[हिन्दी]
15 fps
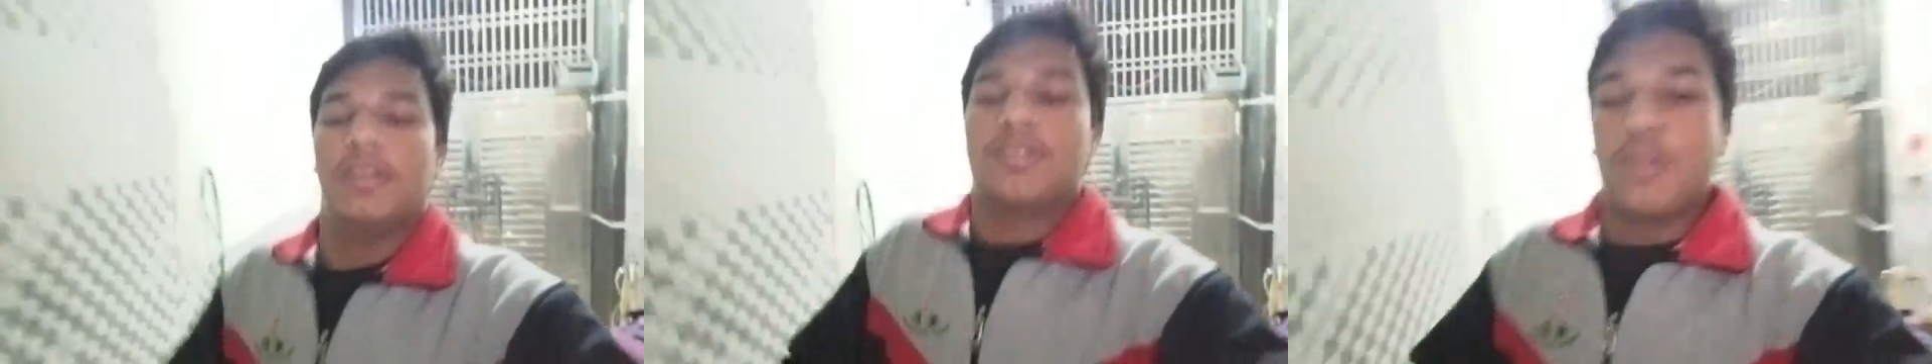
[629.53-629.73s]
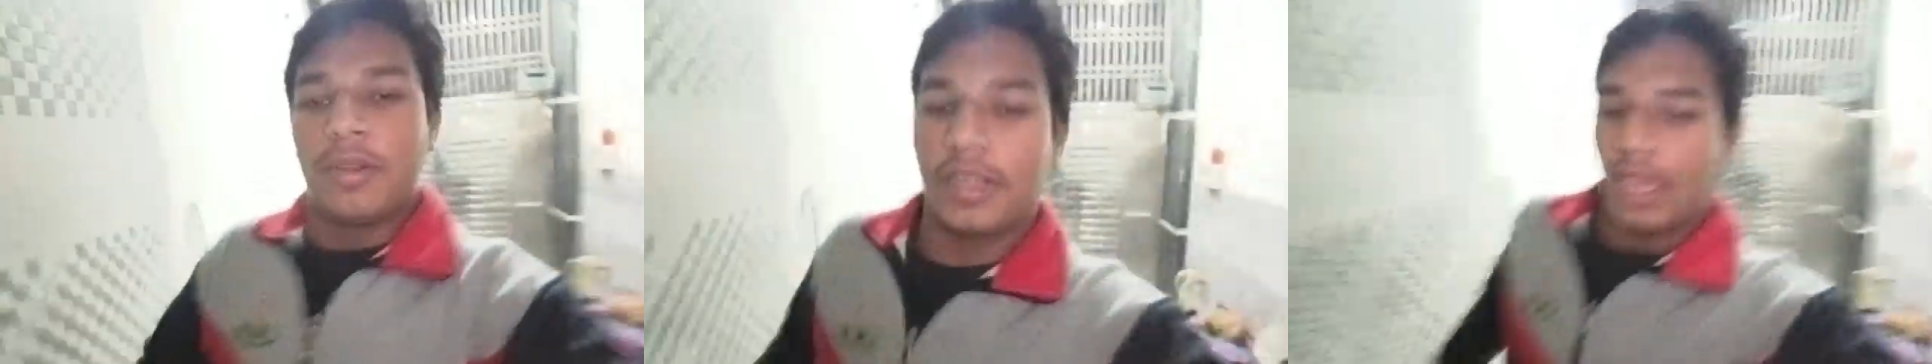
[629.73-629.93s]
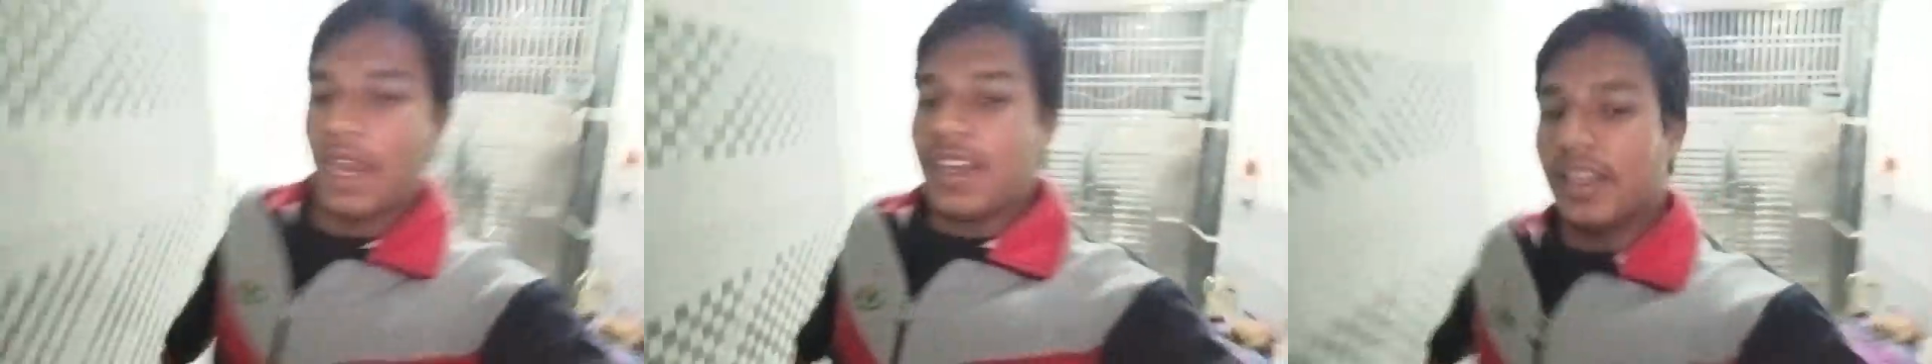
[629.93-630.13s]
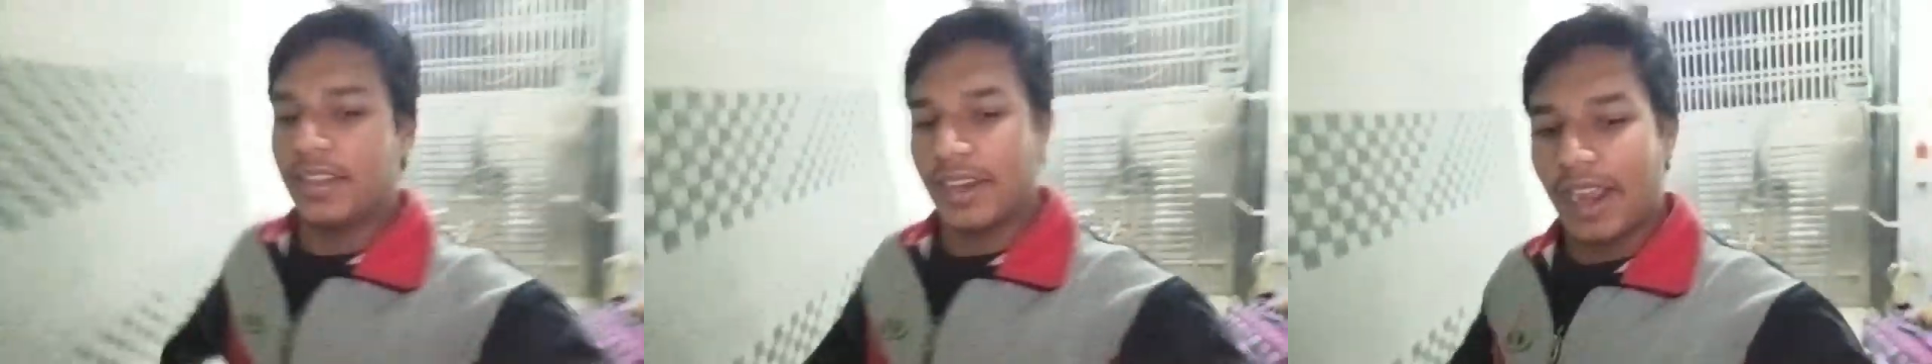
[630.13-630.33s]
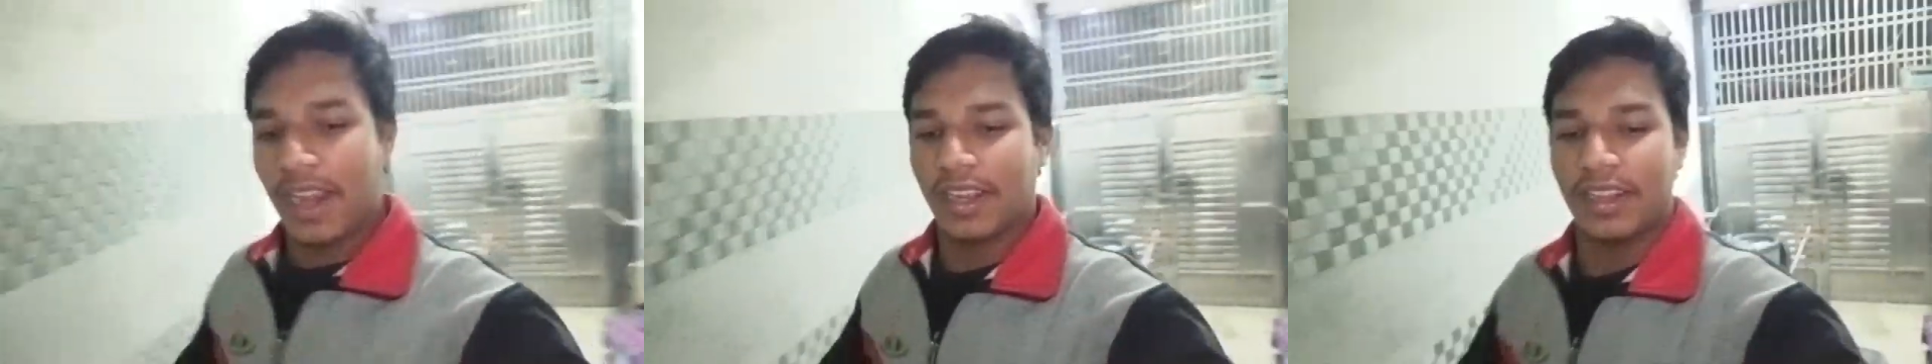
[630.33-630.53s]
उसको निकाल के
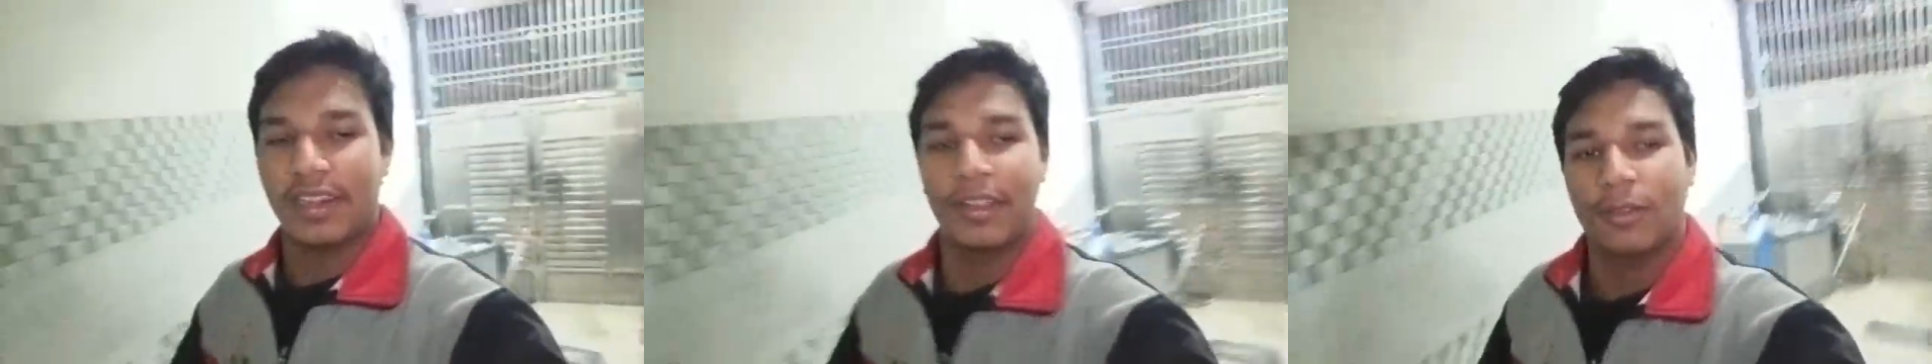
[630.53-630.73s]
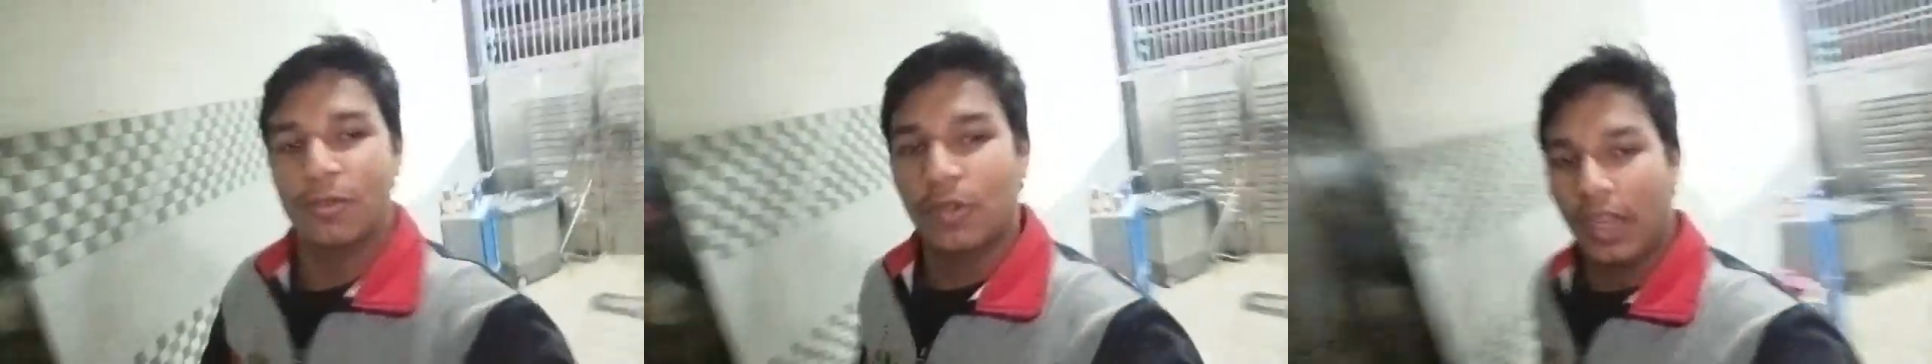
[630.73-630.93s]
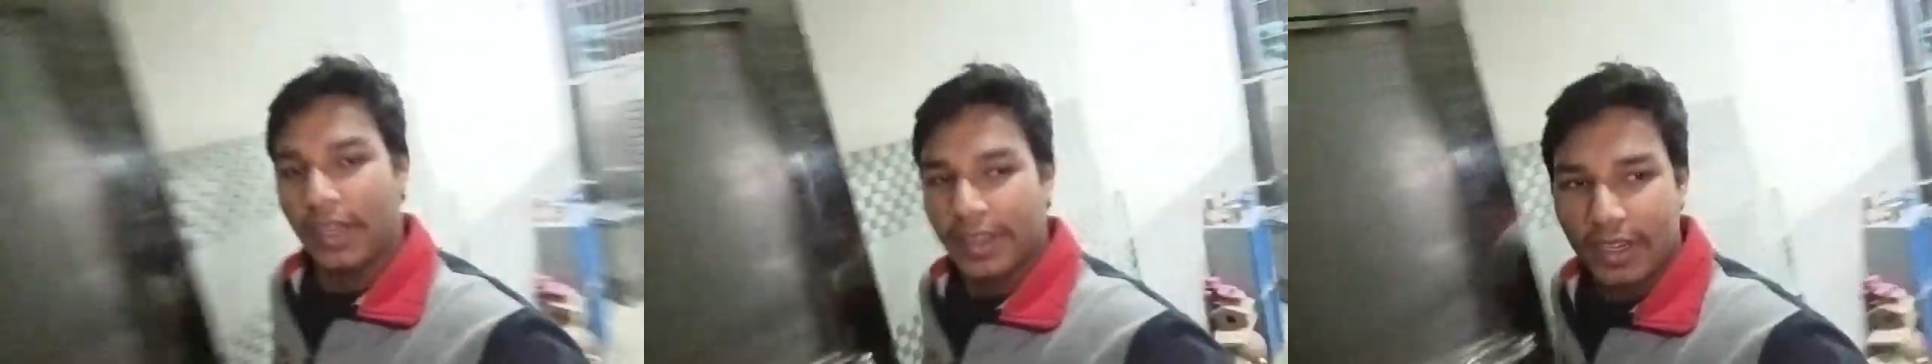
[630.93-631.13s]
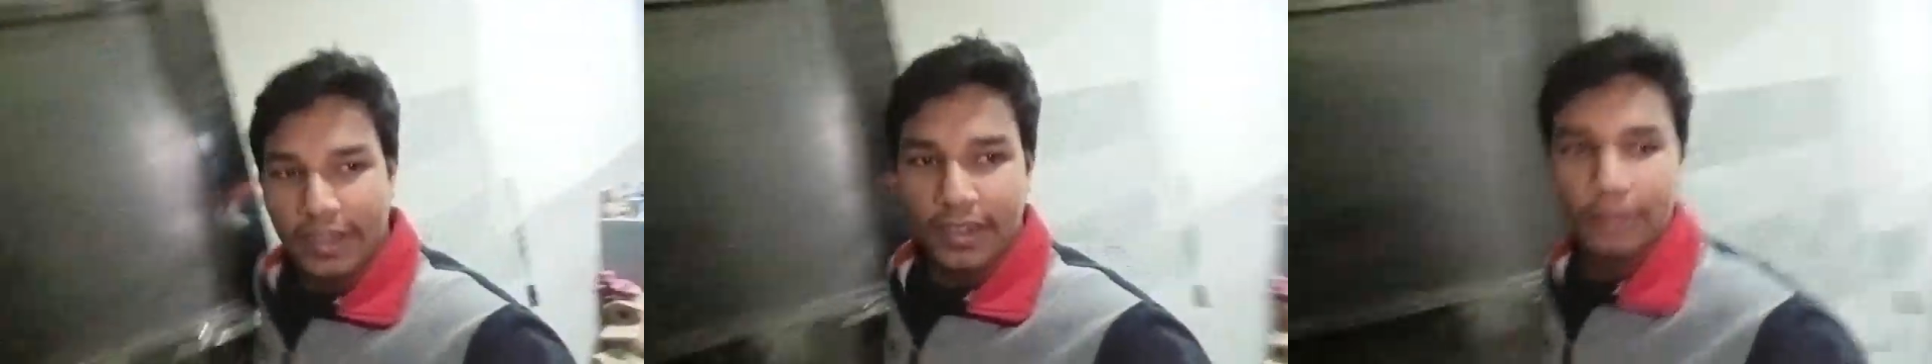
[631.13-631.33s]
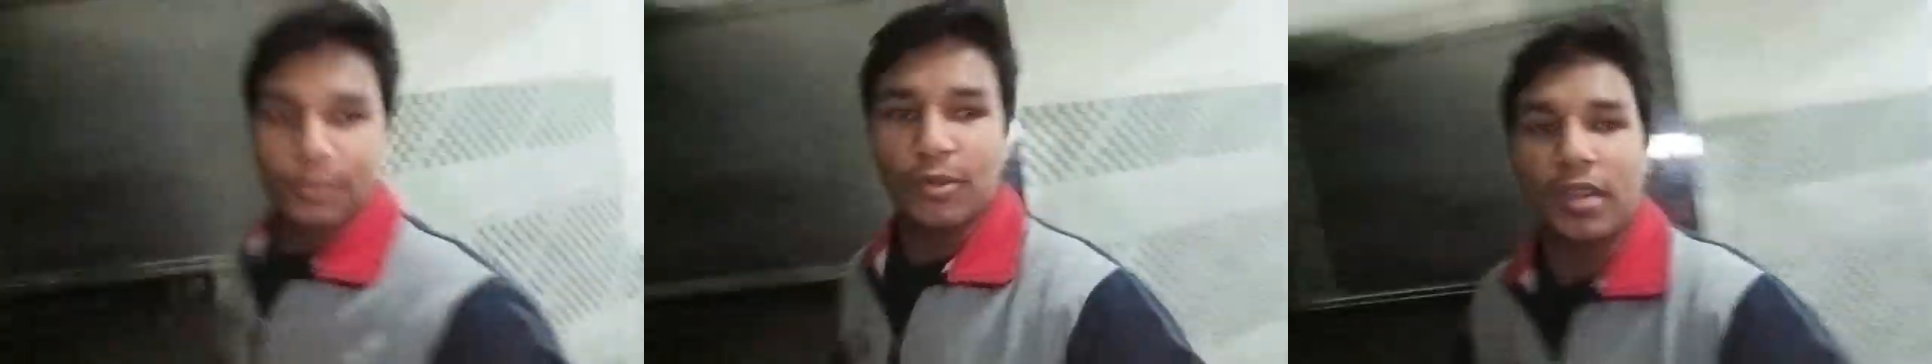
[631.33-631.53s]
ट्रायल करके सुखाने के
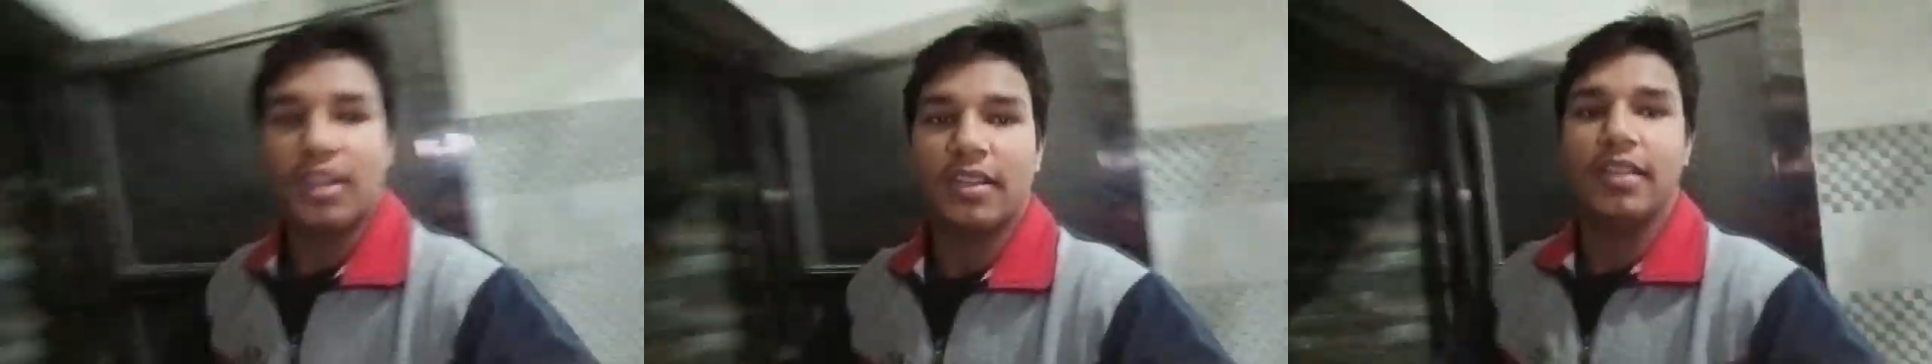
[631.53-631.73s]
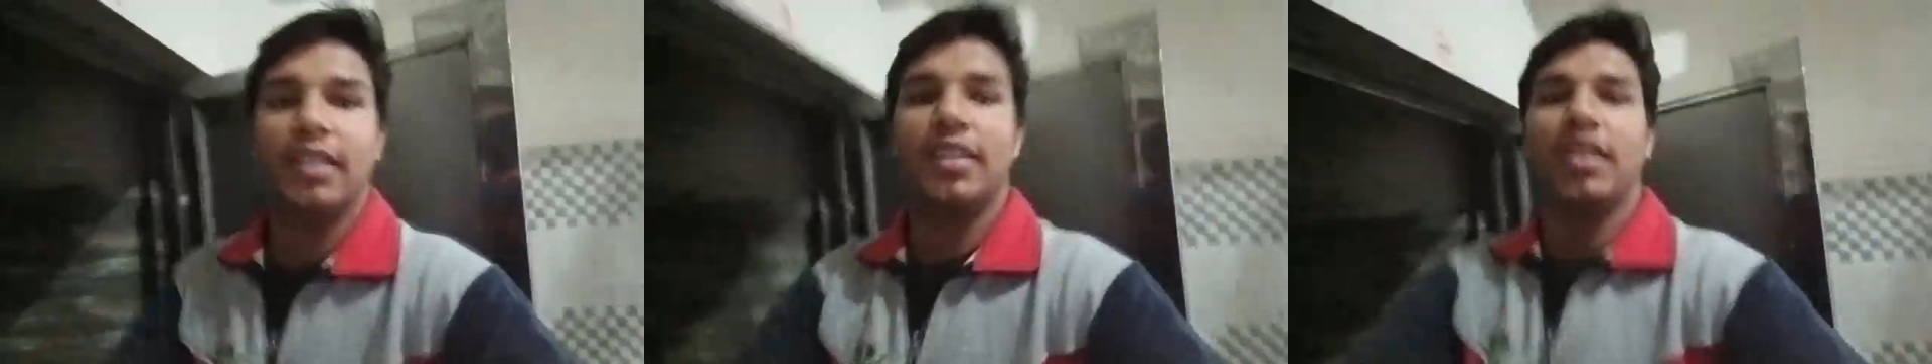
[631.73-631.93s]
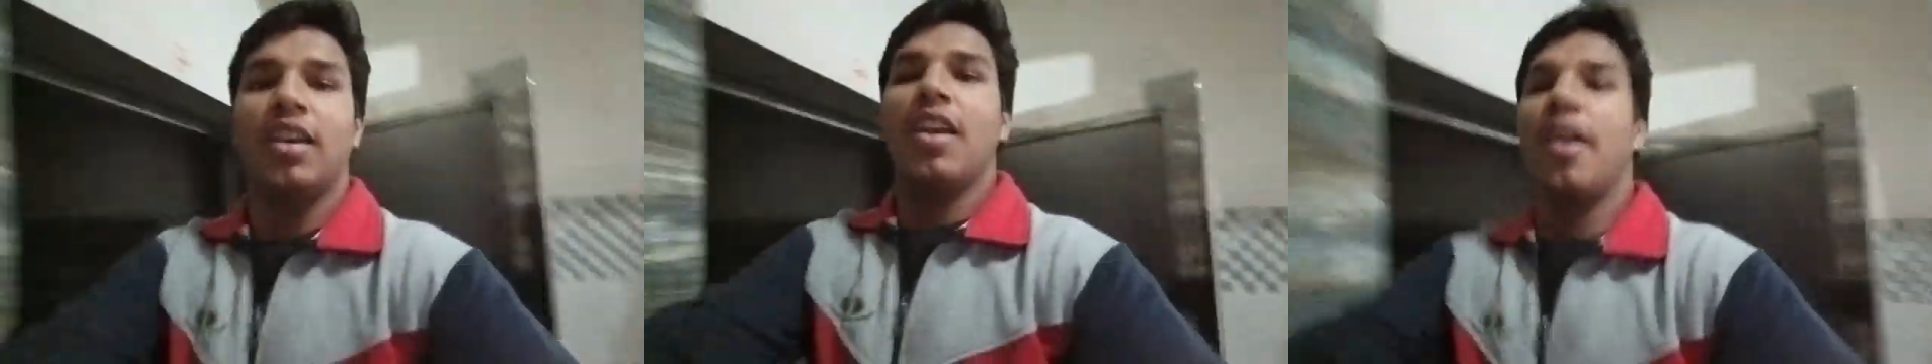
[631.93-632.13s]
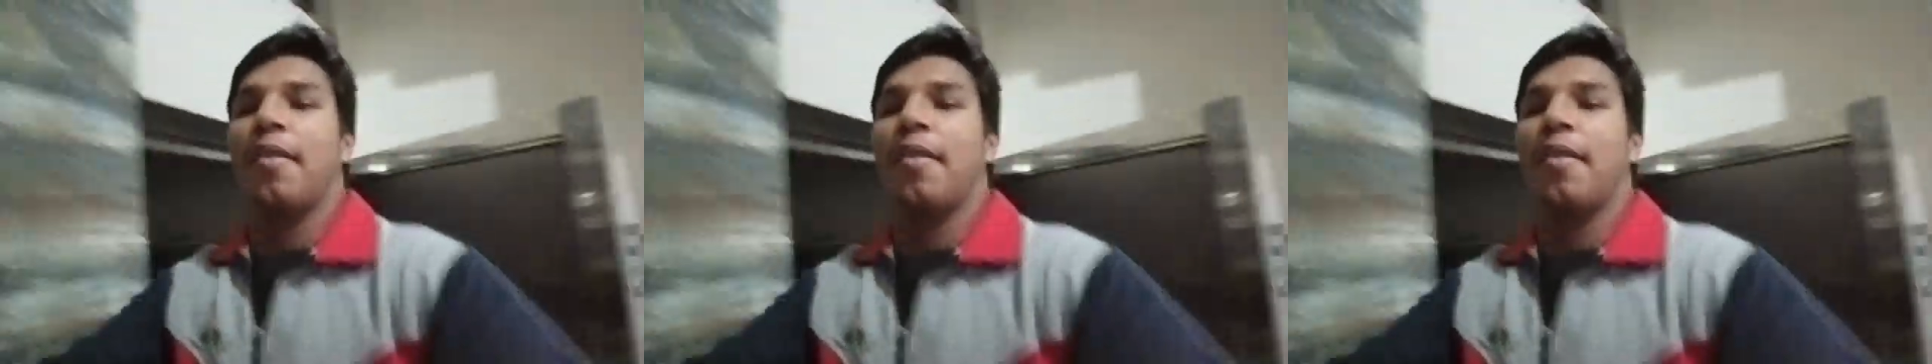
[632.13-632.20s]
लिए रख दूंगा